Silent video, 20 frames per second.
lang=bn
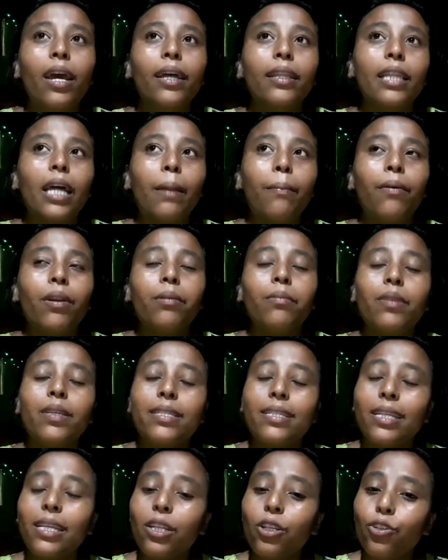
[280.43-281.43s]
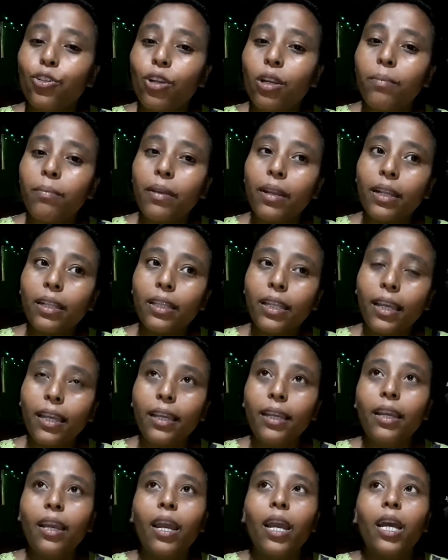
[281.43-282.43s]
তারপর আমি স্ক্রিনশট মেরে দেই
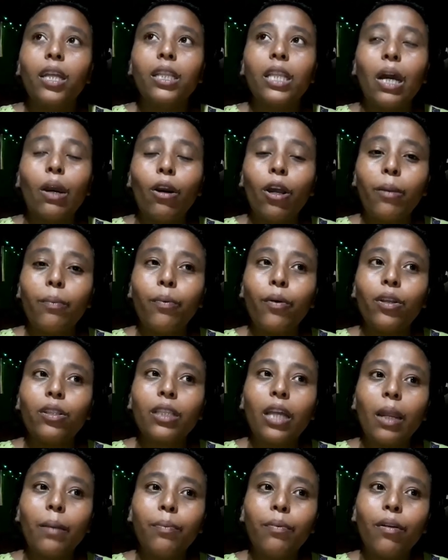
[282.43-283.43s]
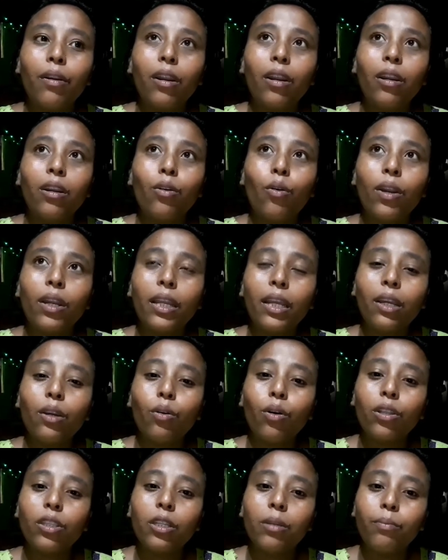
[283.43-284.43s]
দেওয়ার পর পর তারপর অনেক
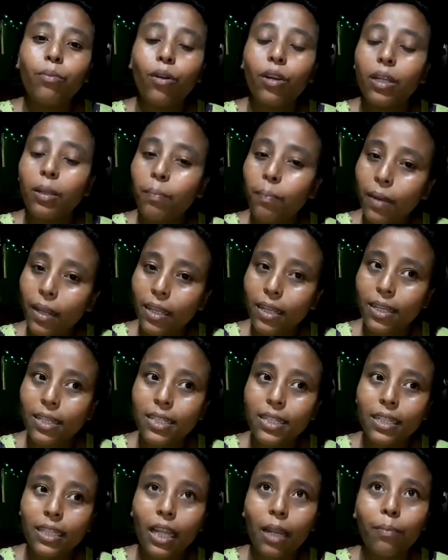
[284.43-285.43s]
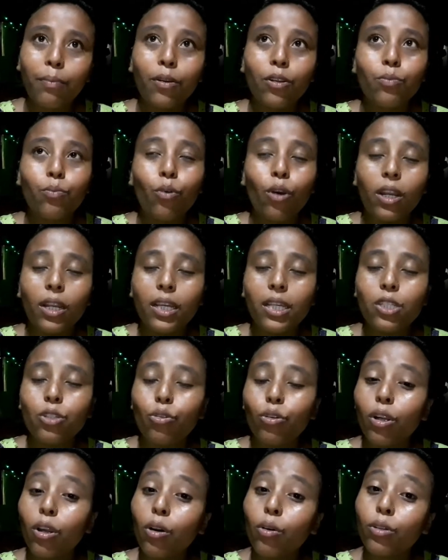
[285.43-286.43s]
কদিন পর রিপ্লাই আসে তারপর বলে যে
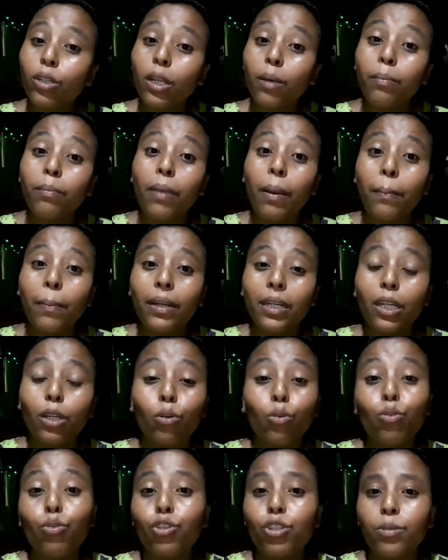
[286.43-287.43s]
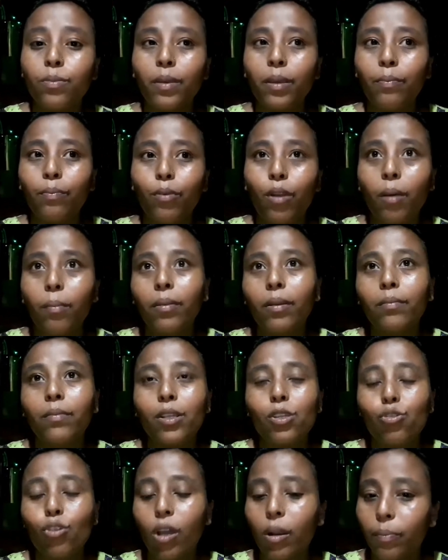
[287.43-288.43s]
ওরা ওটা ব্যাপারটা খুঁজবে
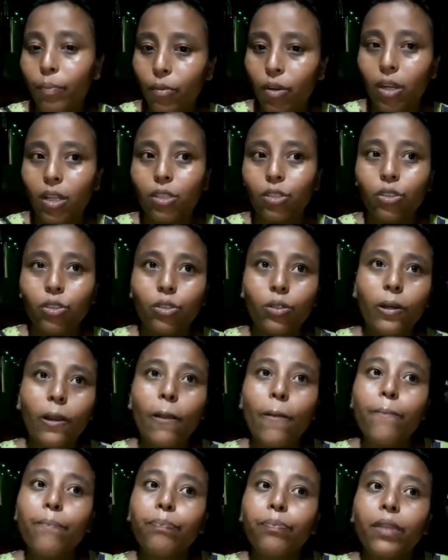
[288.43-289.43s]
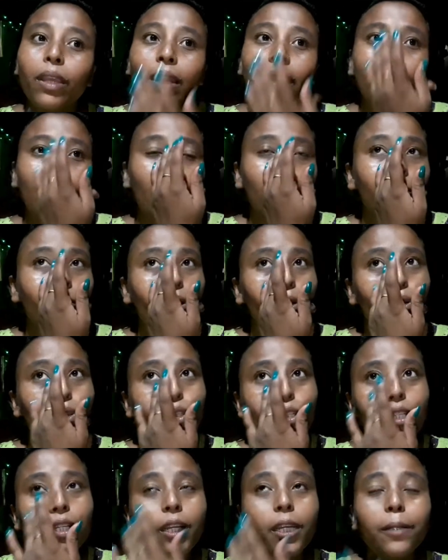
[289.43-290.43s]
প্রবলেমটা সলভ করার জন্য তারপর
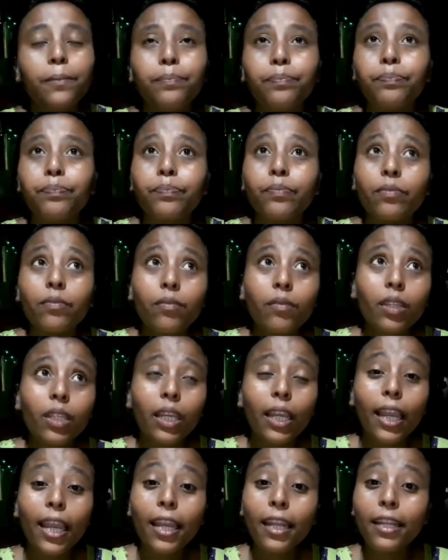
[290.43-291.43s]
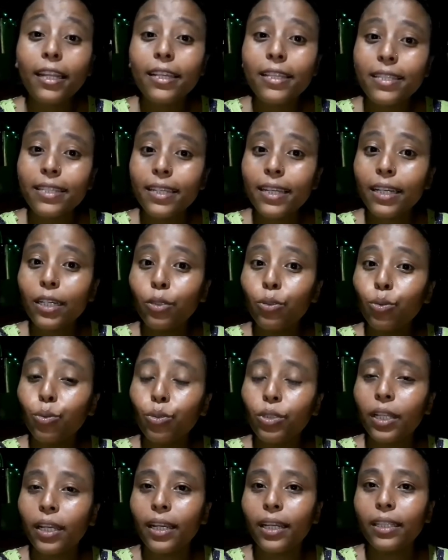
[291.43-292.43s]
হচ্ছে এই রিসেন্ট দু
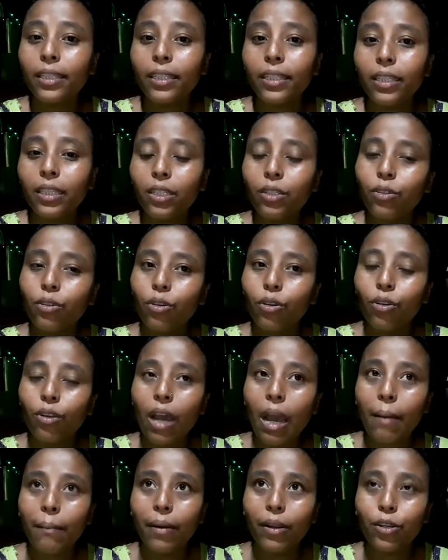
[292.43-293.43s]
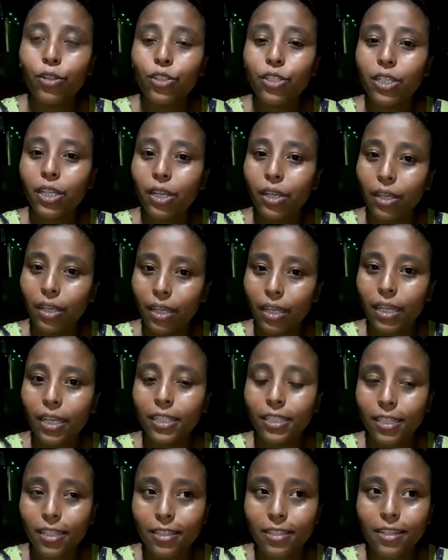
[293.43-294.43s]
থেকে তিন দিন হলো আমার হচ্ছে
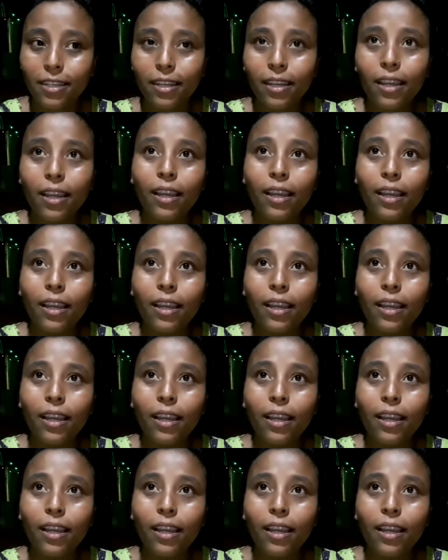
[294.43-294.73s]
এসেছে